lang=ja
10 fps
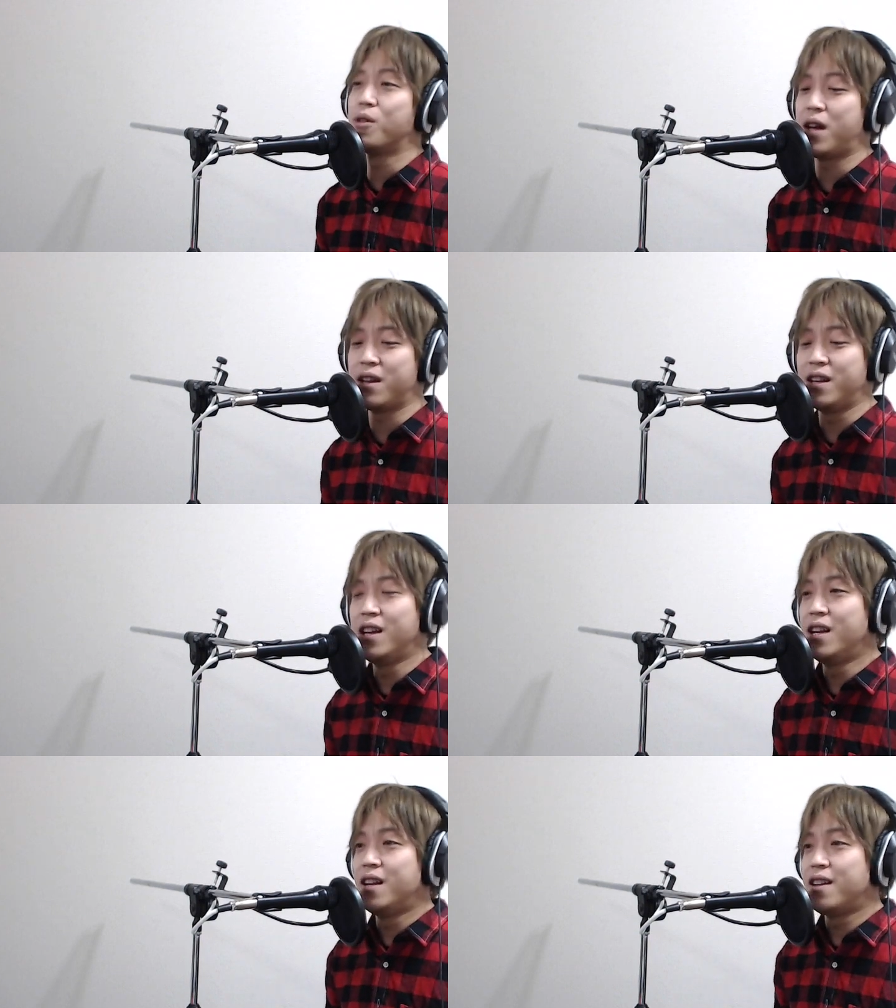モダン
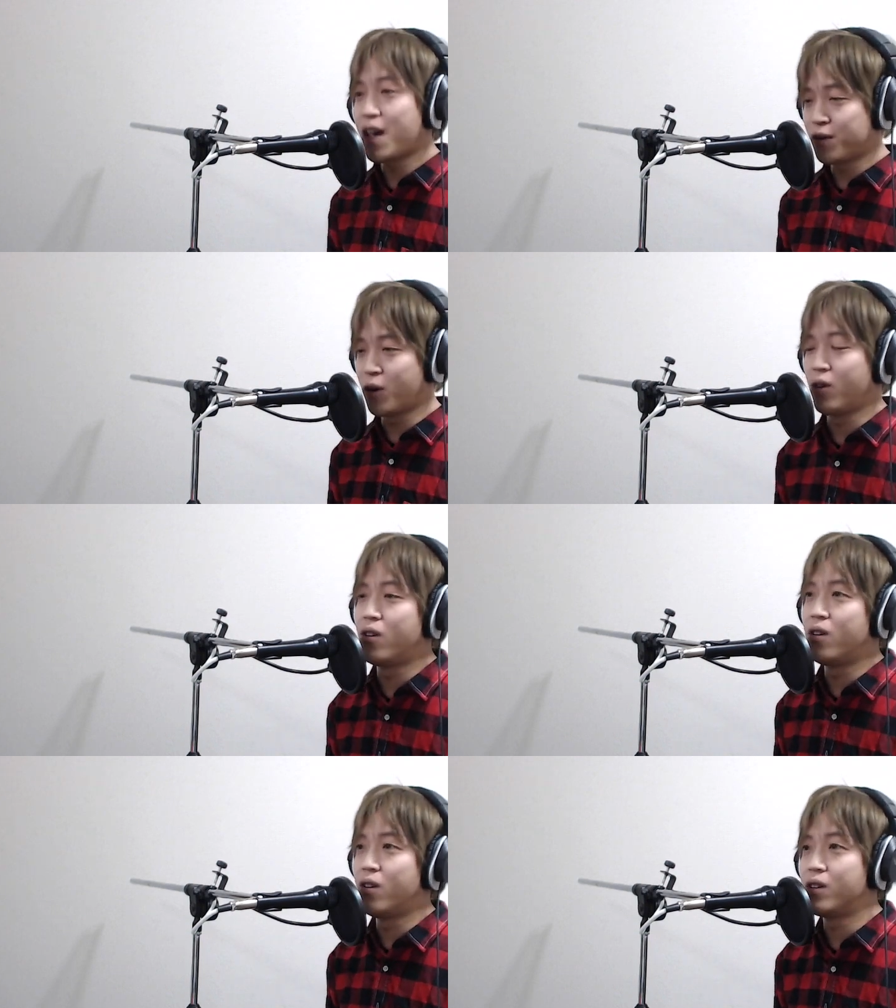ライフ
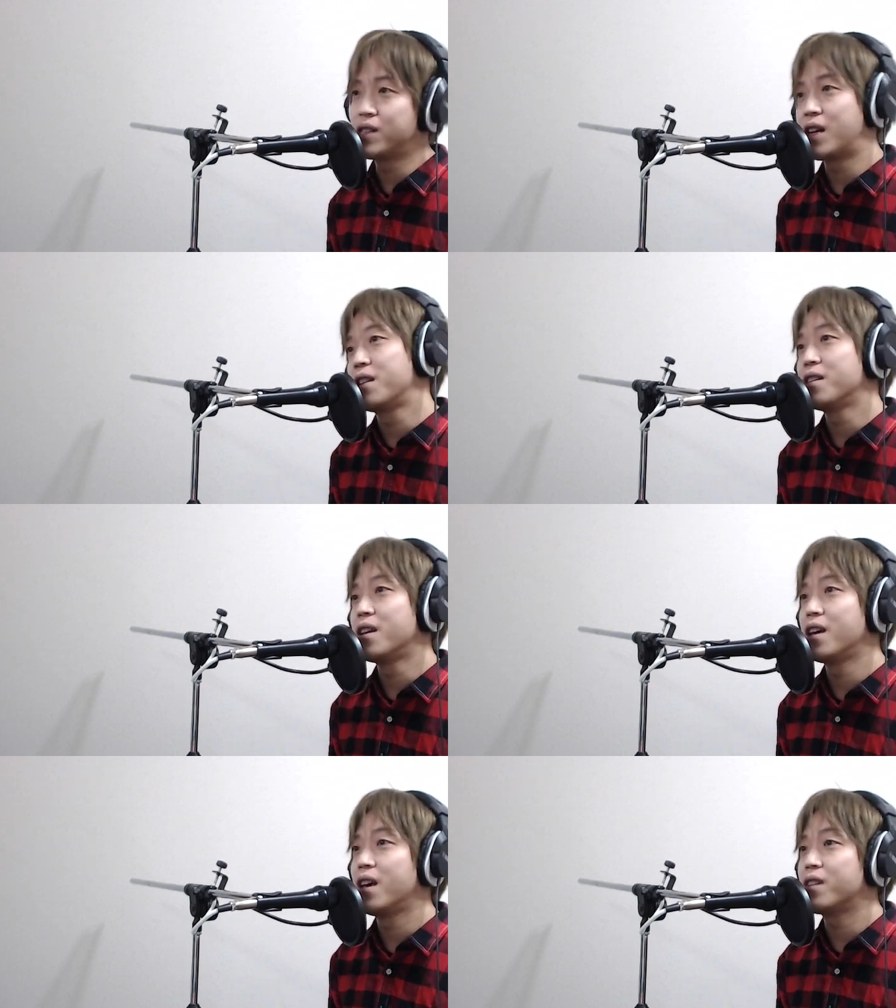の時間
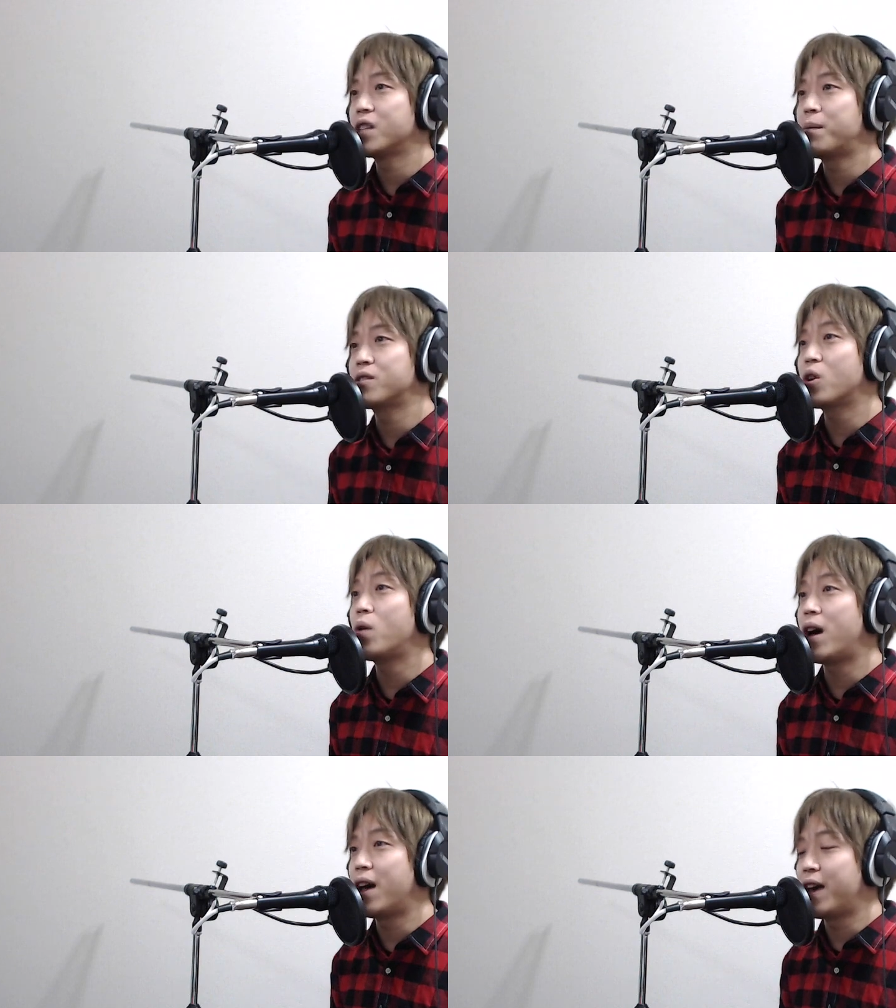でございます今日は、